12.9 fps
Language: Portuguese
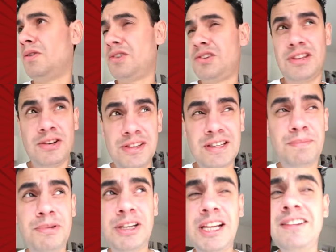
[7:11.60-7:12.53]
Hoje tá um dia
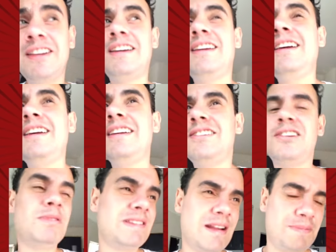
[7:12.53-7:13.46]
bonito aqui,
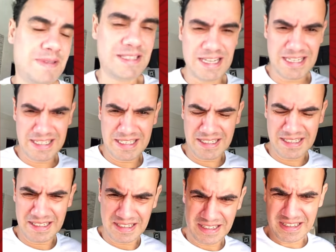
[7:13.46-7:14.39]
deixa eu mostrar pra vocês.
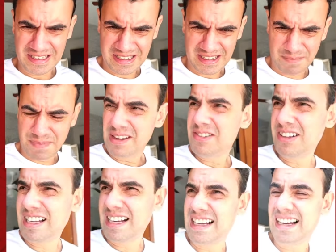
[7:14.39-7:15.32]
Tá bem
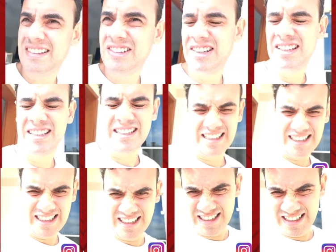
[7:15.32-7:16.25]
ensolarado.
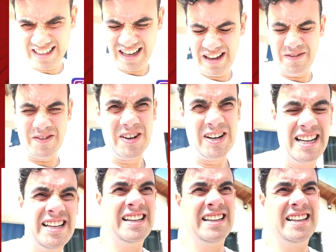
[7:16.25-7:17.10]
Isso aqui fora.